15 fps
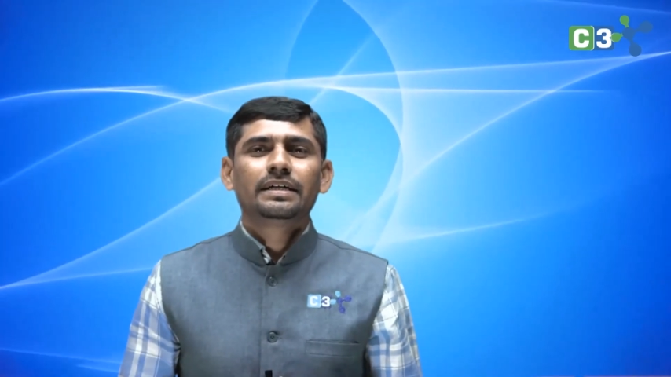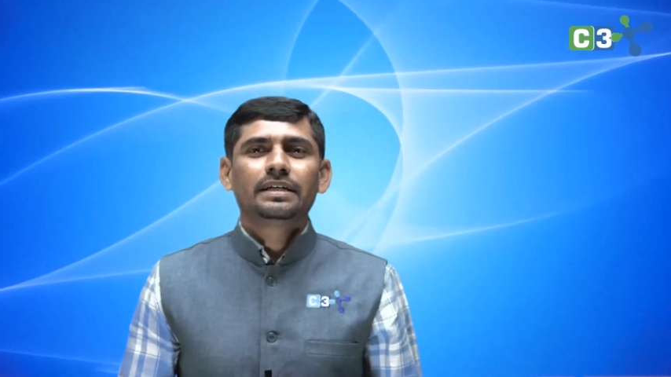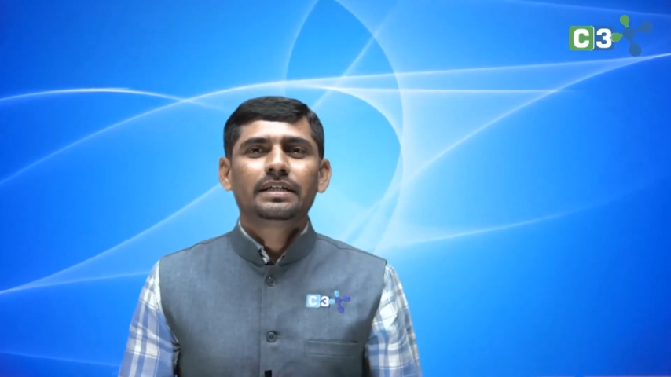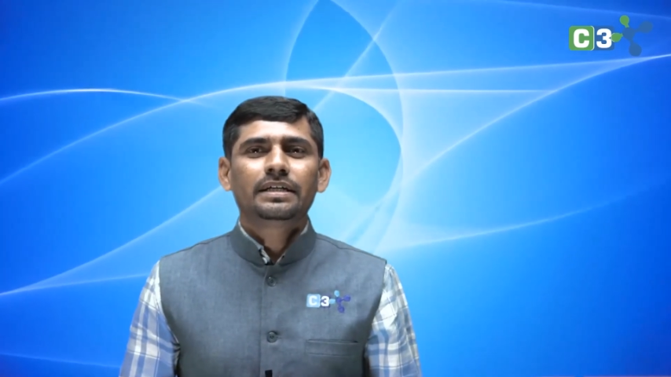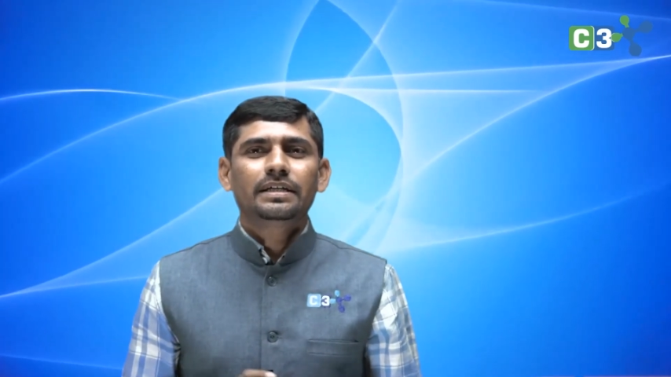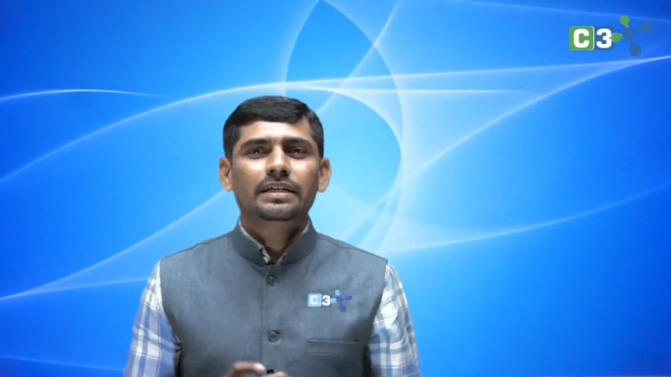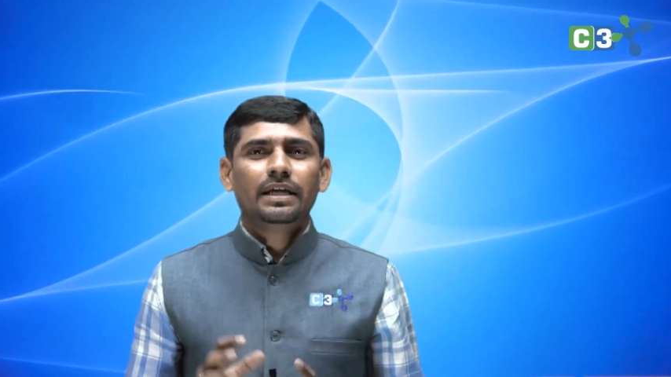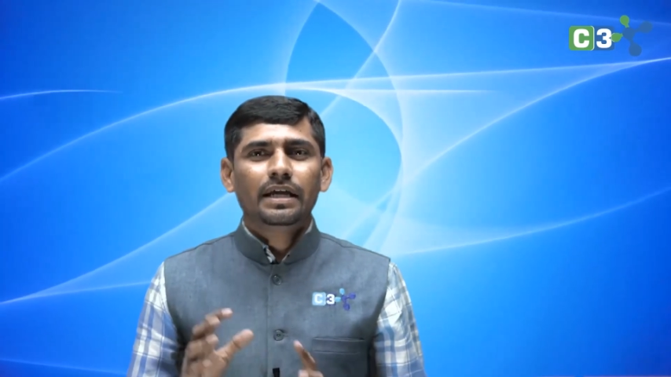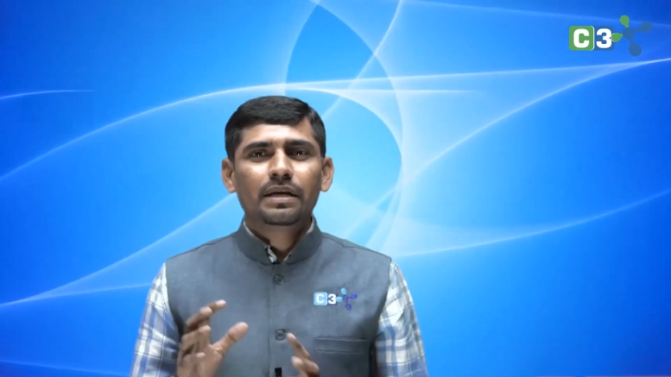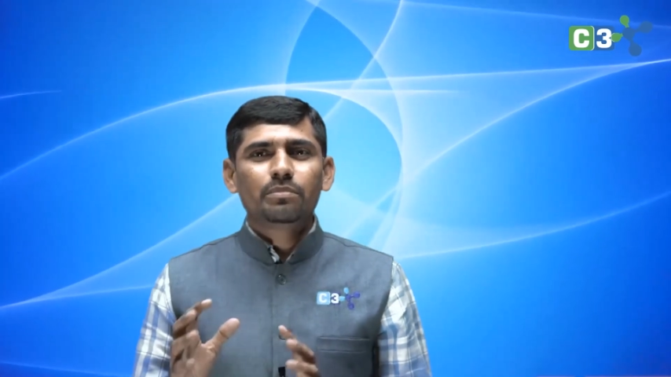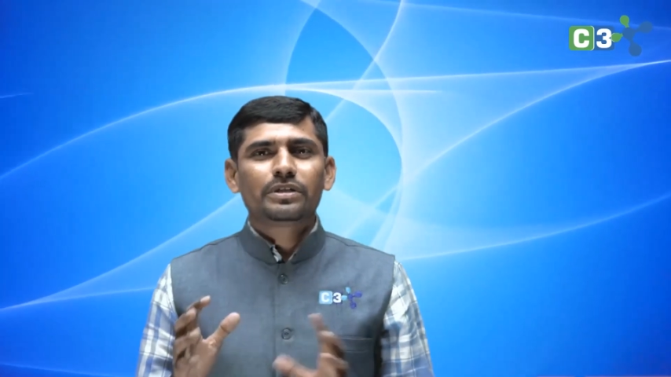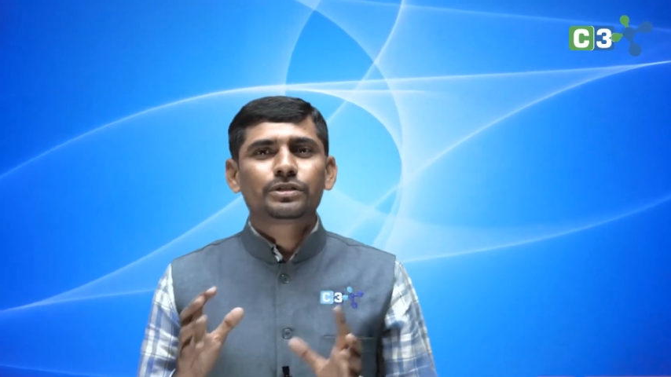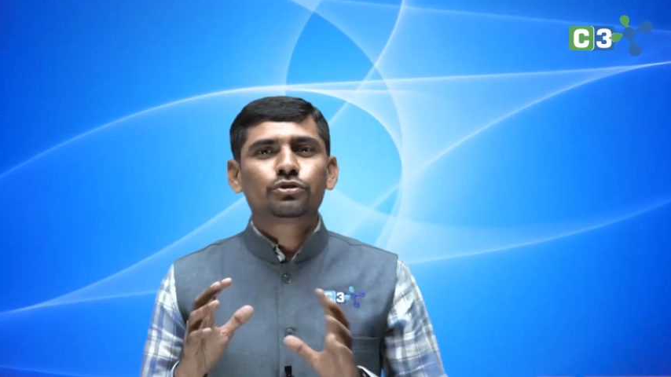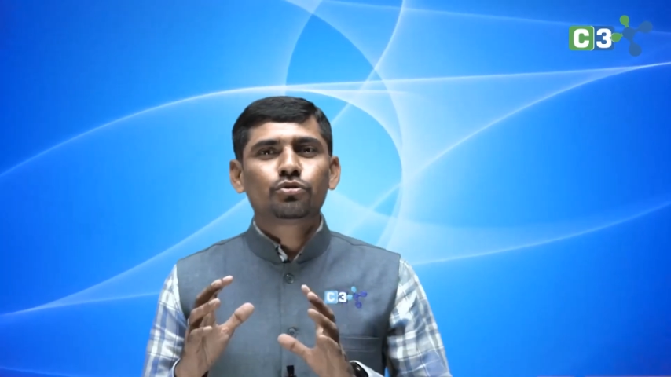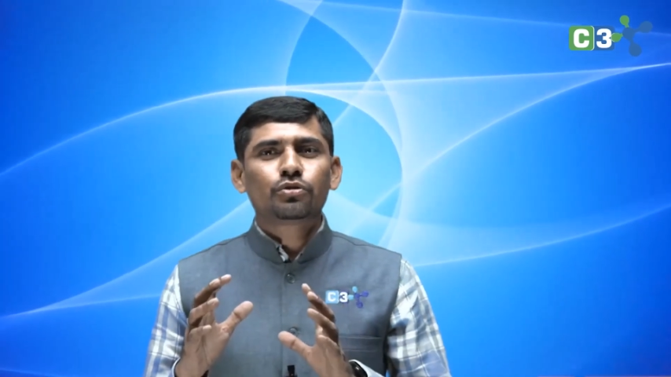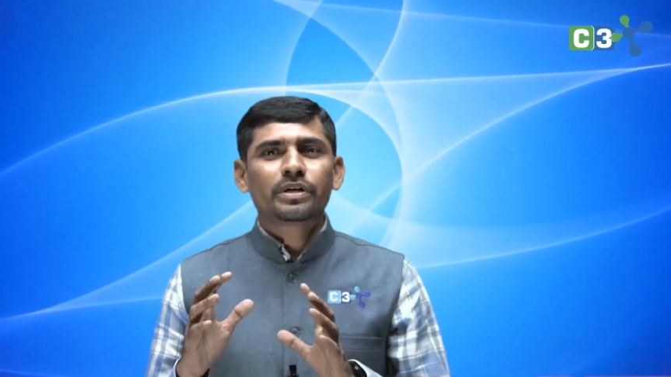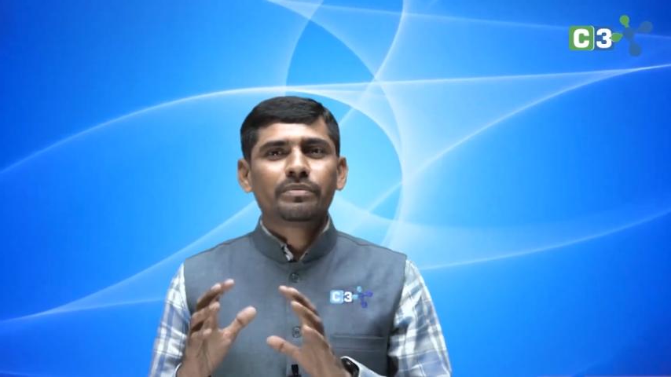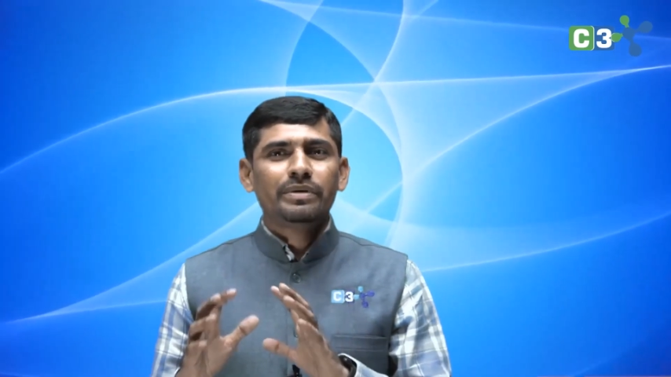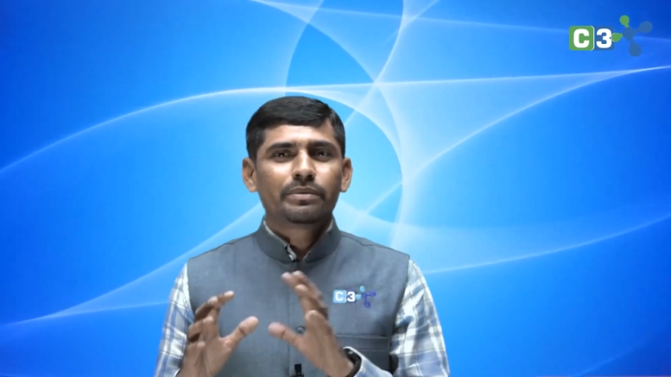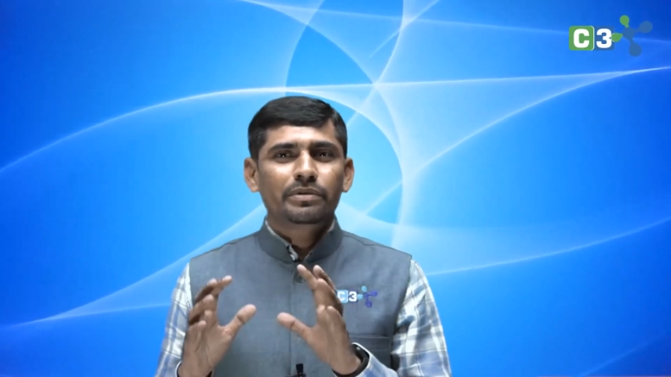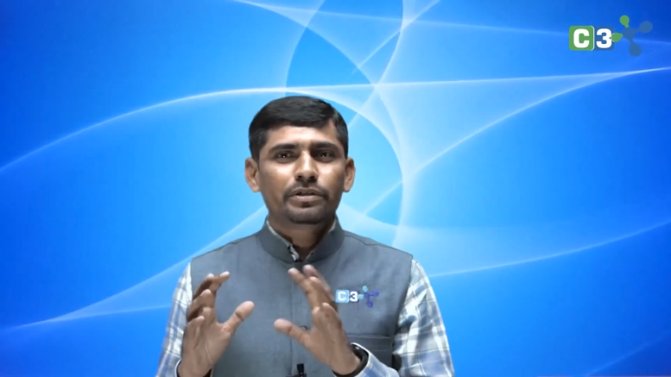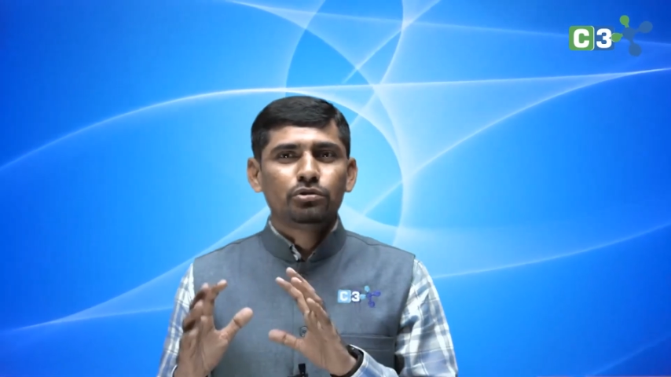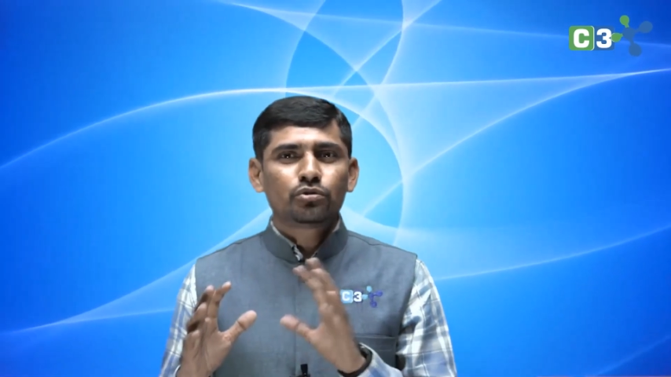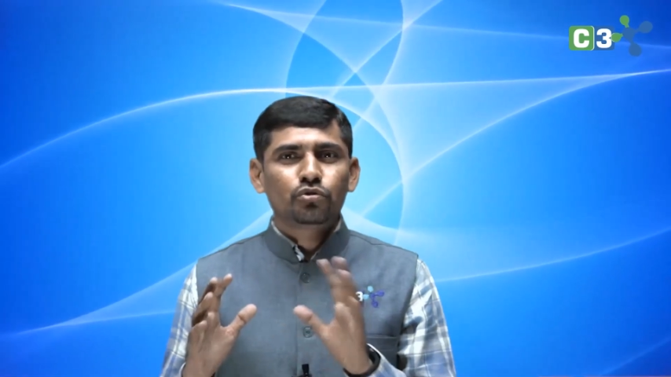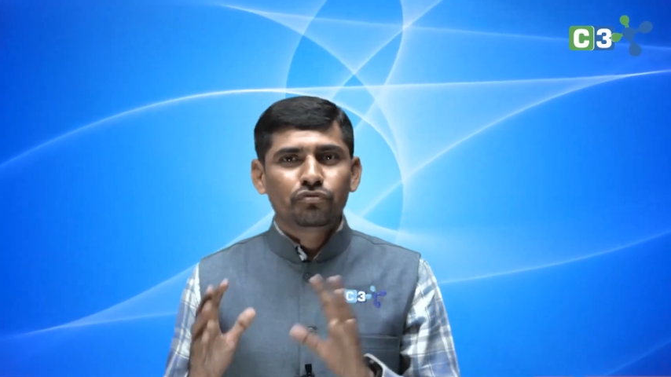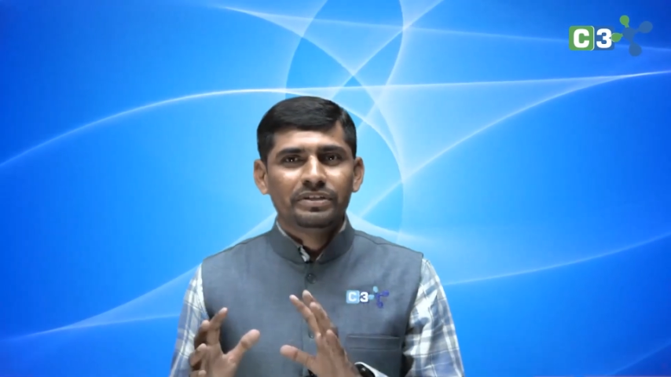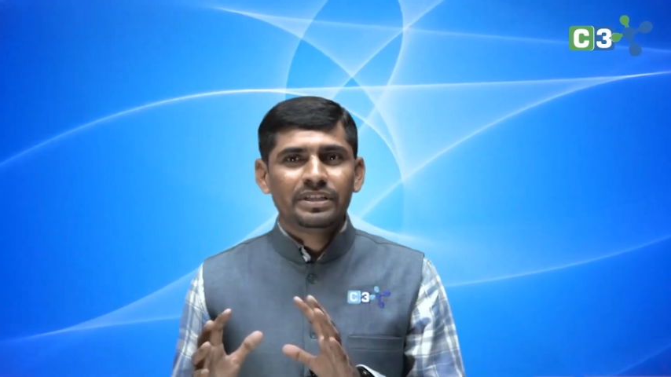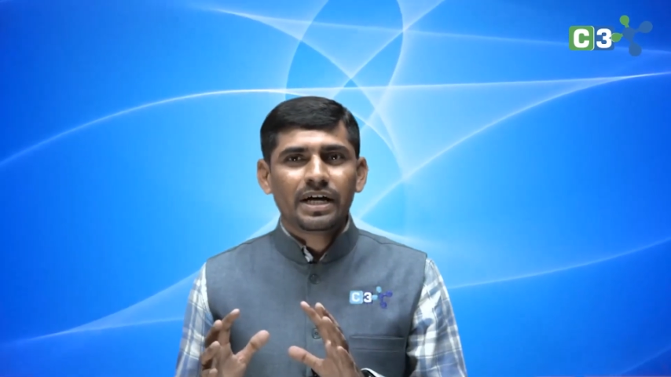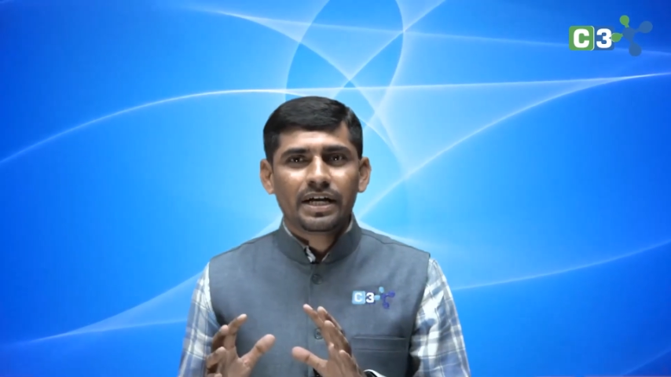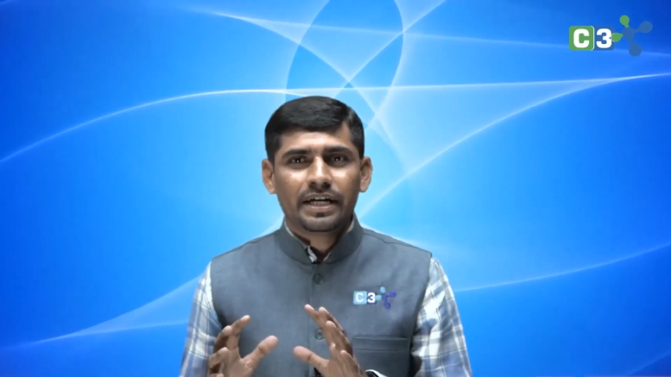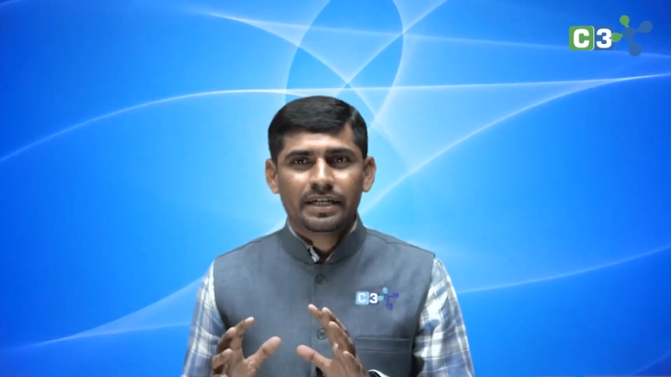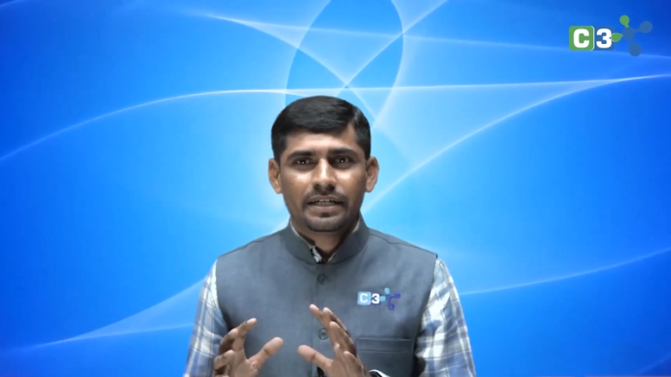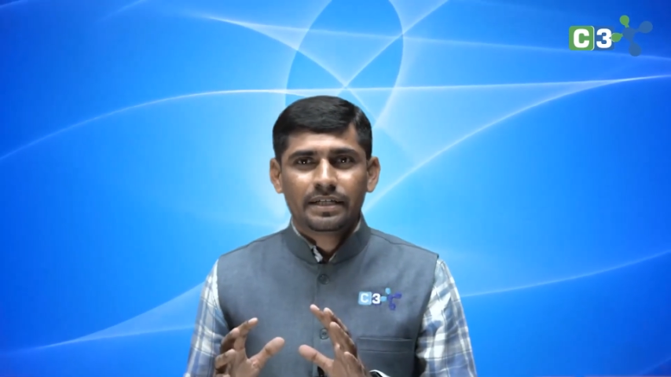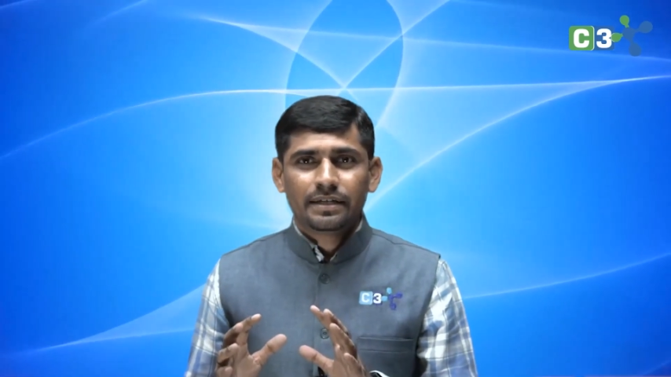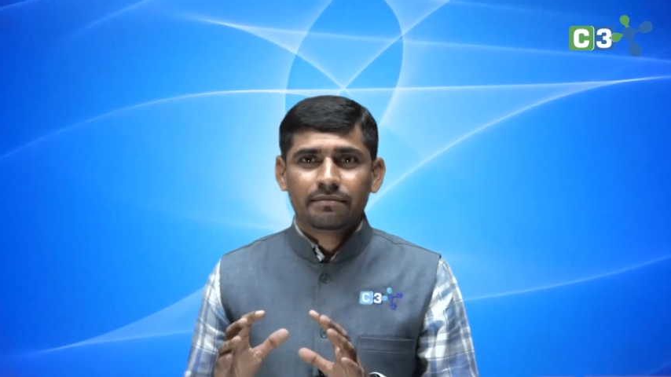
कि इन बच्चों के मन में जो दुविधा है